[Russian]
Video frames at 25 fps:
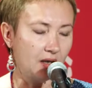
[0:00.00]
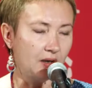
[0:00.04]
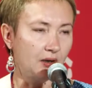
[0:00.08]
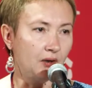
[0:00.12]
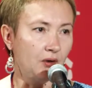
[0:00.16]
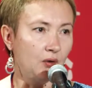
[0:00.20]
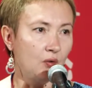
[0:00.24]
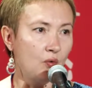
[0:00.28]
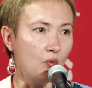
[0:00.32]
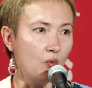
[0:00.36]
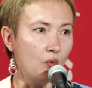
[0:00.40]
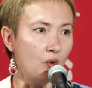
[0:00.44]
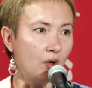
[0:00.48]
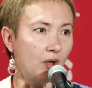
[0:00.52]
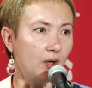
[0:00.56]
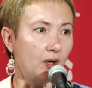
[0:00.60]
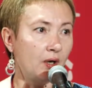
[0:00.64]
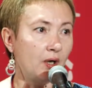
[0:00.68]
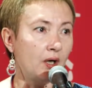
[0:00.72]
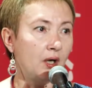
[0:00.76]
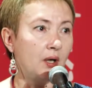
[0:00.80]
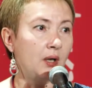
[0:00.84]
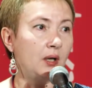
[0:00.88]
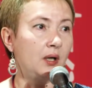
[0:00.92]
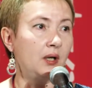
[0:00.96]
Но
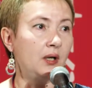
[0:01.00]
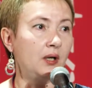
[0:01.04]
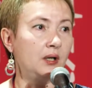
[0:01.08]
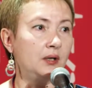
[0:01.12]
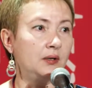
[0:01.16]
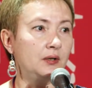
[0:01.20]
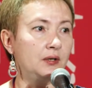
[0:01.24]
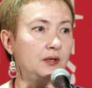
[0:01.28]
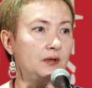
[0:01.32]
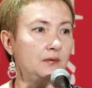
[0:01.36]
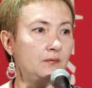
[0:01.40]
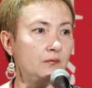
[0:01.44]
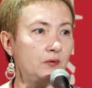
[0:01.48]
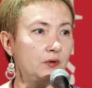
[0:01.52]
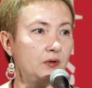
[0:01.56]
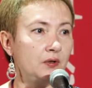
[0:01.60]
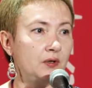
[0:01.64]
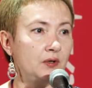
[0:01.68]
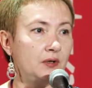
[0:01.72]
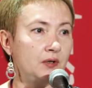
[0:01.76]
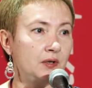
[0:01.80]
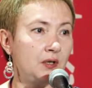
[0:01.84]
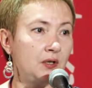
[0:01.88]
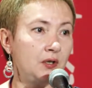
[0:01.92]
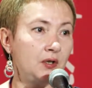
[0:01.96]
э, на
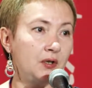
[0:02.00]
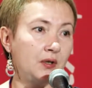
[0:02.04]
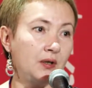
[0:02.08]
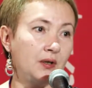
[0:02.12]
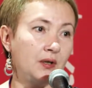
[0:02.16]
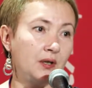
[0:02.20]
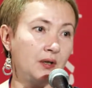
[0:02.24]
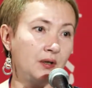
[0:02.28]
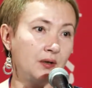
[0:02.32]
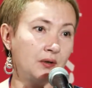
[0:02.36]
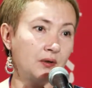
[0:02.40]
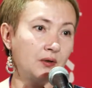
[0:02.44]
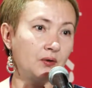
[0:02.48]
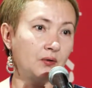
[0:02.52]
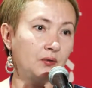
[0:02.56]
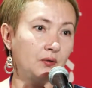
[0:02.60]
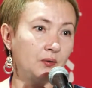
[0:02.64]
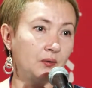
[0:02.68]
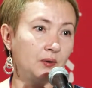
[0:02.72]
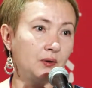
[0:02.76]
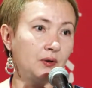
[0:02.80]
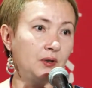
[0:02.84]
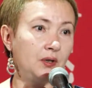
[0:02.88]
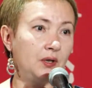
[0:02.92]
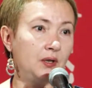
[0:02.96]
сегодняшний день считается, что
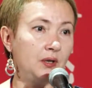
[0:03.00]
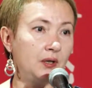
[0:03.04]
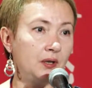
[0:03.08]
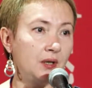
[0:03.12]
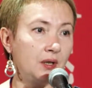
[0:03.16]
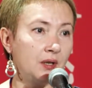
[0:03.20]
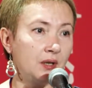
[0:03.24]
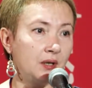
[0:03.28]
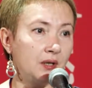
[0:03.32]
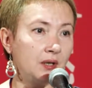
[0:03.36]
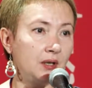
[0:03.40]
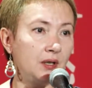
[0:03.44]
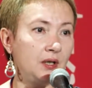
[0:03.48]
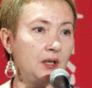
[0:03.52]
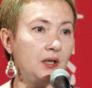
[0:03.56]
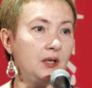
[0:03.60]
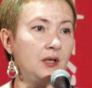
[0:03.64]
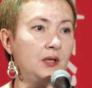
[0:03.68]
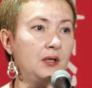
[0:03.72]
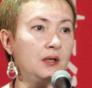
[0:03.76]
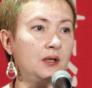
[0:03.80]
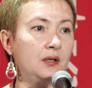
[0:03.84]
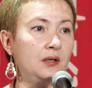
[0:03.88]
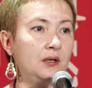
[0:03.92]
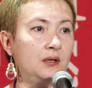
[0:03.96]
это не так,
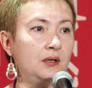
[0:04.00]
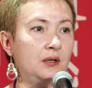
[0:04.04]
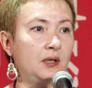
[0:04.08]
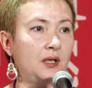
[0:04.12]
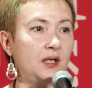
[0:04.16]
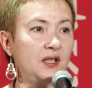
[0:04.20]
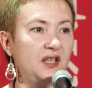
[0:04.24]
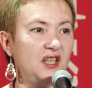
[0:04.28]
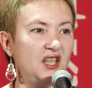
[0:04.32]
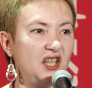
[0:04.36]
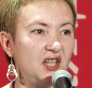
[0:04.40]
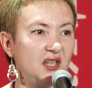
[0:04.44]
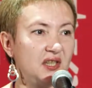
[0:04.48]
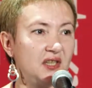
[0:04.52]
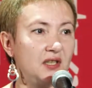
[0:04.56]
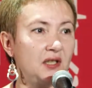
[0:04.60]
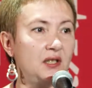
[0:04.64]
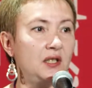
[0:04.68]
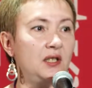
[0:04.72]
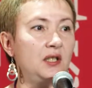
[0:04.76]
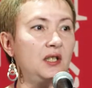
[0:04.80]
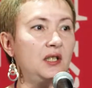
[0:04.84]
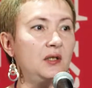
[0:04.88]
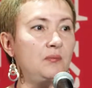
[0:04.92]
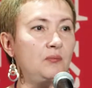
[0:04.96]
и э,
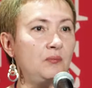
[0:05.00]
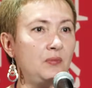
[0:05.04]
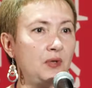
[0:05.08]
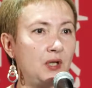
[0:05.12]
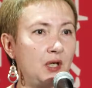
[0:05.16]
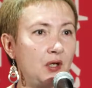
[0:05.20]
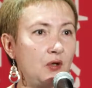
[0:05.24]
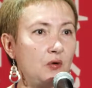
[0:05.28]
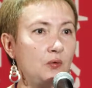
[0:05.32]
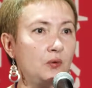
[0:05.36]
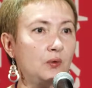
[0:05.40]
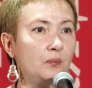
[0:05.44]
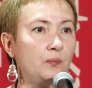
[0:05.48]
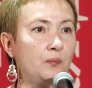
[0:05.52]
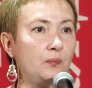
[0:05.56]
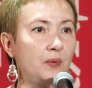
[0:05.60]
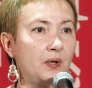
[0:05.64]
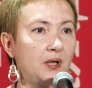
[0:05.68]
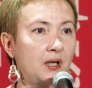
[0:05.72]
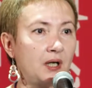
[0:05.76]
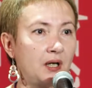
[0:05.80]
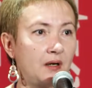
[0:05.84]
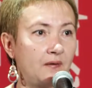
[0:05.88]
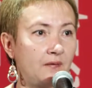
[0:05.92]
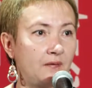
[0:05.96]
родители имеют
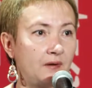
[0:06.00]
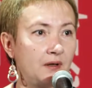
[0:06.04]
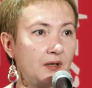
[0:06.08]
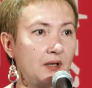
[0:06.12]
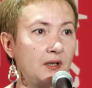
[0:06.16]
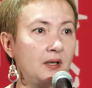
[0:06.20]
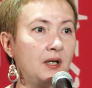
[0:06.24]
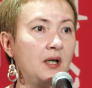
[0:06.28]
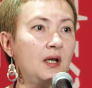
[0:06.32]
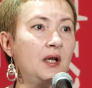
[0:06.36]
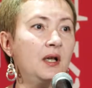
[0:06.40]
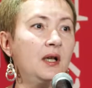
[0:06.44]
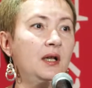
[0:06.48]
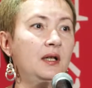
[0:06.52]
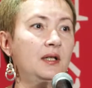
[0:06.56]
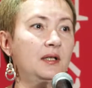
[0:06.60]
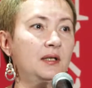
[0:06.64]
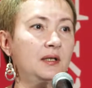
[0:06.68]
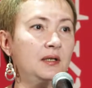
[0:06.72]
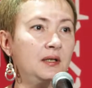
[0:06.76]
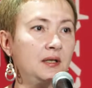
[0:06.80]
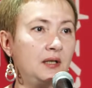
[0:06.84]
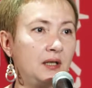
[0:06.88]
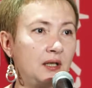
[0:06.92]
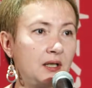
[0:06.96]
право
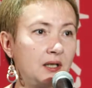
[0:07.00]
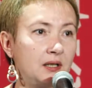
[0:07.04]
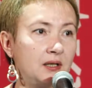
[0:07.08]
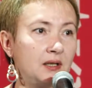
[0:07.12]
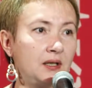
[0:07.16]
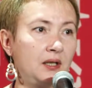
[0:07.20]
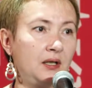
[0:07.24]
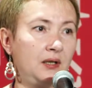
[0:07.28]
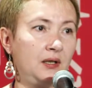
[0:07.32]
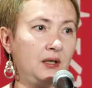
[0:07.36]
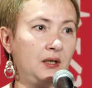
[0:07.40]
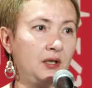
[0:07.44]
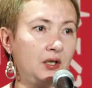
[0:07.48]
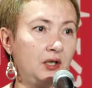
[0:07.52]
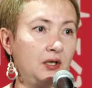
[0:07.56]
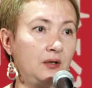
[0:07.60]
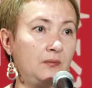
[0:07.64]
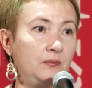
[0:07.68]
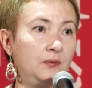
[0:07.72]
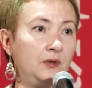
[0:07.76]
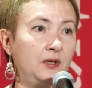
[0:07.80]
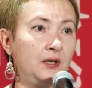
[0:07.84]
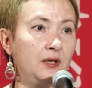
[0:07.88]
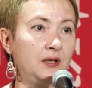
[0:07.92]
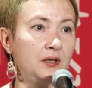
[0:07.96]
знать о наших
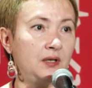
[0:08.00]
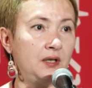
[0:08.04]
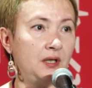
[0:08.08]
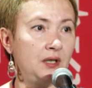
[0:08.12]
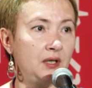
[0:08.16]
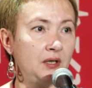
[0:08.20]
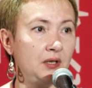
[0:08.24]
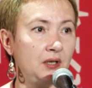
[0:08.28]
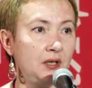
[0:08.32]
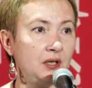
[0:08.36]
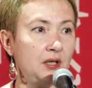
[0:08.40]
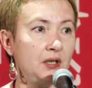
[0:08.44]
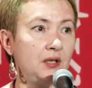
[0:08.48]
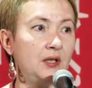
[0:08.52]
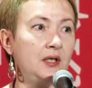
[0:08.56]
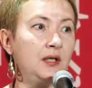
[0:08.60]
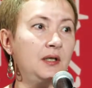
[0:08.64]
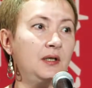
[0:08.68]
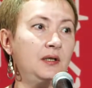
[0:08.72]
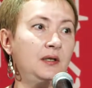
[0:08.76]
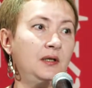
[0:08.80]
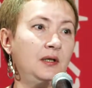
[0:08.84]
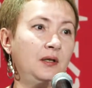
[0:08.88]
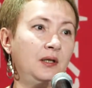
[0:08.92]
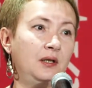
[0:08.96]
подозрениях,
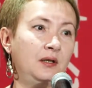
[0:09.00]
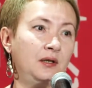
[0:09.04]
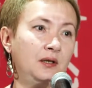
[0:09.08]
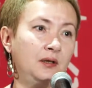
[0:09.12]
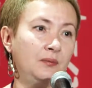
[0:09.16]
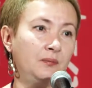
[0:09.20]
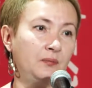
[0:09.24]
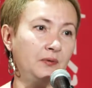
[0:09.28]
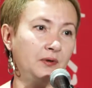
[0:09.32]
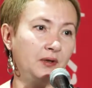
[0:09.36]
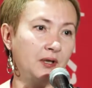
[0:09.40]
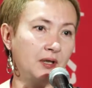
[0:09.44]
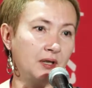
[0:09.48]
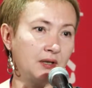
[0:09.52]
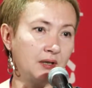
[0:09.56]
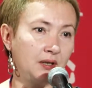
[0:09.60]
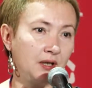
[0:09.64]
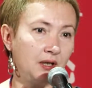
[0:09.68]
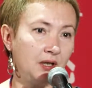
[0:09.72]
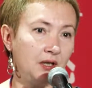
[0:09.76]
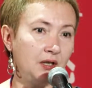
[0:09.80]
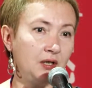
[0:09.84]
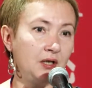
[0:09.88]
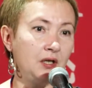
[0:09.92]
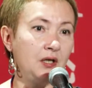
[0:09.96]
если эти
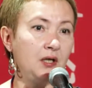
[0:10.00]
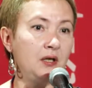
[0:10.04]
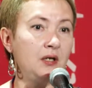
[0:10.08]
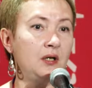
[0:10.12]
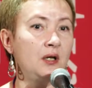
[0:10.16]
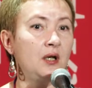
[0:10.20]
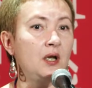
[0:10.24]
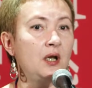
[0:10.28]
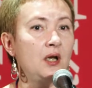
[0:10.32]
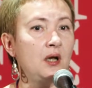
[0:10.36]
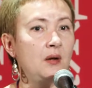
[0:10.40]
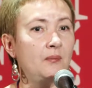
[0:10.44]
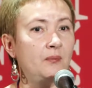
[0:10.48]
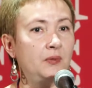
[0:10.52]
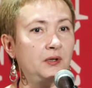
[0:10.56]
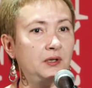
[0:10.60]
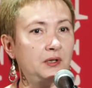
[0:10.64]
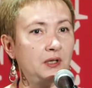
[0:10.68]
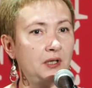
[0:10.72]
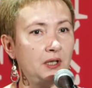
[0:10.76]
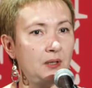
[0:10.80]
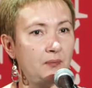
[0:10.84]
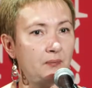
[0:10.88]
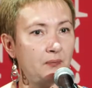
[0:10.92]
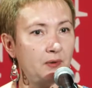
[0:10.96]
подозрения
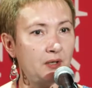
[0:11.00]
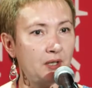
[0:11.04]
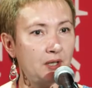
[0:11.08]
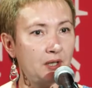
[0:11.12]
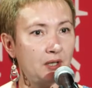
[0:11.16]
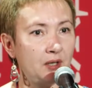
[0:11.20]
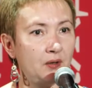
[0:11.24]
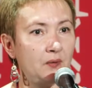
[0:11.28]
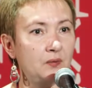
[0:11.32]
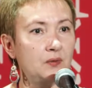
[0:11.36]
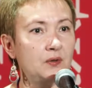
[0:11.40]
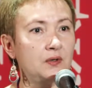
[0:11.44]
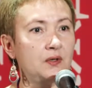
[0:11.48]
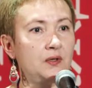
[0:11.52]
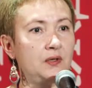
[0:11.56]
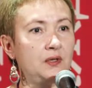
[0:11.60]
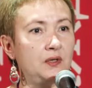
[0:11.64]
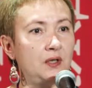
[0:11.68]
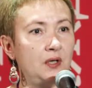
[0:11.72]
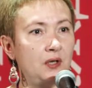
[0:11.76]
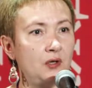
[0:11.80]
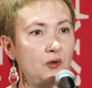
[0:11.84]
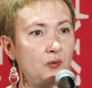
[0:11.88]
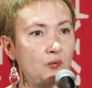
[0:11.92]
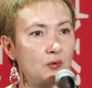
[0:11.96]
подкрепляются
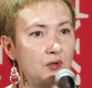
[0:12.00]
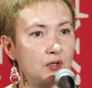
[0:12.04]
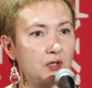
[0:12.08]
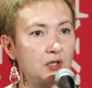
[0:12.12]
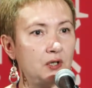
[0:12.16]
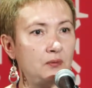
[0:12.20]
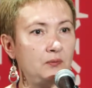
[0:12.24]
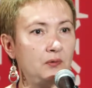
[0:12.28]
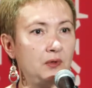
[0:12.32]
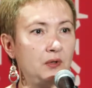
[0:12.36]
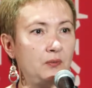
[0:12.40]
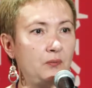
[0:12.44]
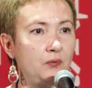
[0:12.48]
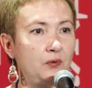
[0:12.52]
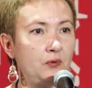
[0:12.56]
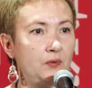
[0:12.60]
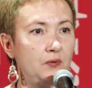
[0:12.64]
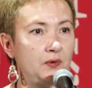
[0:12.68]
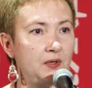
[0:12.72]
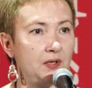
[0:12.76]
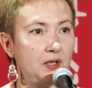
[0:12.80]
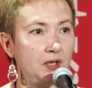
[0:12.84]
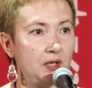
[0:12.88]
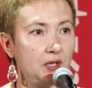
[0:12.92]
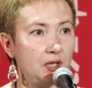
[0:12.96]
серьезными
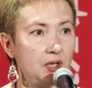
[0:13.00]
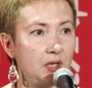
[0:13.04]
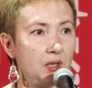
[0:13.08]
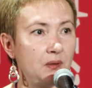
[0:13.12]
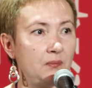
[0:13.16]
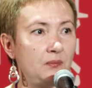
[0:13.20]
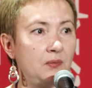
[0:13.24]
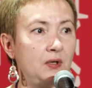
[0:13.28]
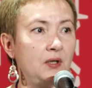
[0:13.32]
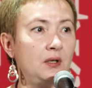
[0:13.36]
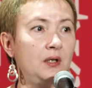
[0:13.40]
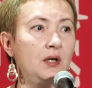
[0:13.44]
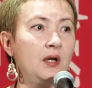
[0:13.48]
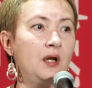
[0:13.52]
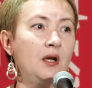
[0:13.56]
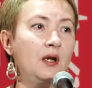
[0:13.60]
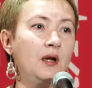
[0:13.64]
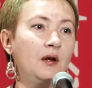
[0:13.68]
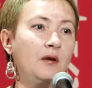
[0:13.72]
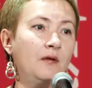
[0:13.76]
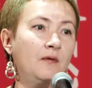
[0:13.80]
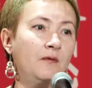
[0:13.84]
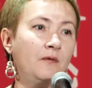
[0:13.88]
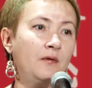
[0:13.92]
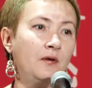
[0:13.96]
наблюдениями
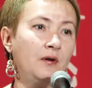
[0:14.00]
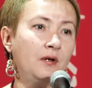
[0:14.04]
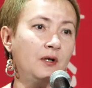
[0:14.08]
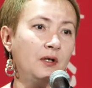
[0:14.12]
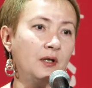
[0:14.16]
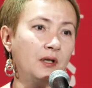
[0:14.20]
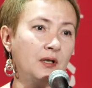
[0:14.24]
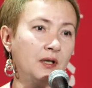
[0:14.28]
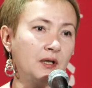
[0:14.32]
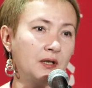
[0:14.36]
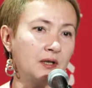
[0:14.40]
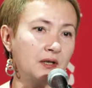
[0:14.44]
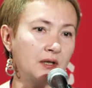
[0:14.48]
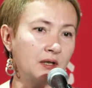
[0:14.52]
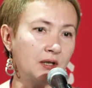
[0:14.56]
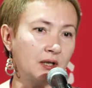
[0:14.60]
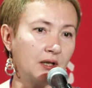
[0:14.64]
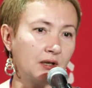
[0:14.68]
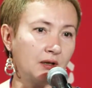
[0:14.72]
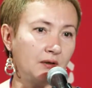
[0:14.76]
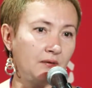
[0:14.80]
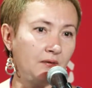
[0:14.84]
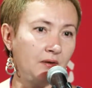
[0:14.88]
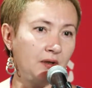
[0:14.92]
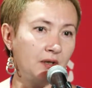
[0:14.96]
в э,
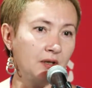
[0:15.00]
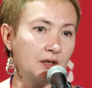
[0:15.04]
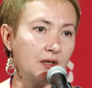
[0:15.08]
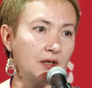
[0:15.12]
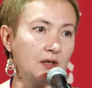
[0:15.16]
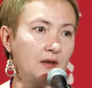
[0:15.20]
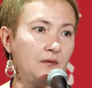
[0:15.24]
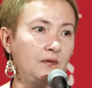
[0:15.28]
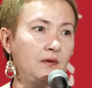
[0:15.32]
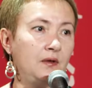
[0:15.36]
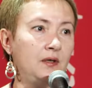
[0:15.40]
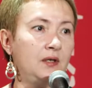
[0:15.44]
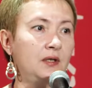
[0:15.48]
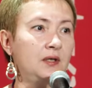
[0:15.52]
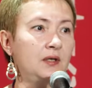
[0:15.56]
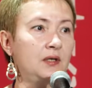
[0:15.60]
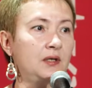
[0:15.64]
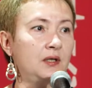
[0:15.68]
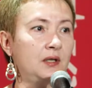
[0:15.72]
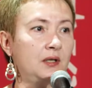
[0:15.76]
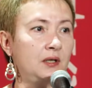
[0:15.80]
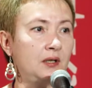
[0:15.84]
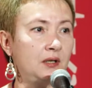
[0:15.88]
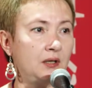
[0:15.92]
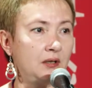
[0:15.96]
соответствии с
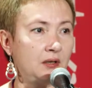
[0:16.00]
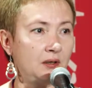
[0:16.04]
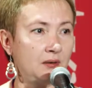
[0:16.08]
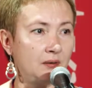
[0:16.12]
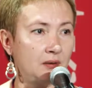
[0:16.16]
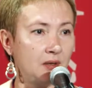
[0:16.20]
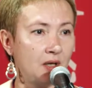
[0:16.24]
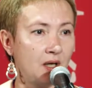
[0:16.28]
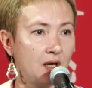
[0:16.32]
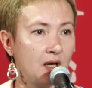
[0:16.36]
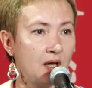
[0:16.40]
э,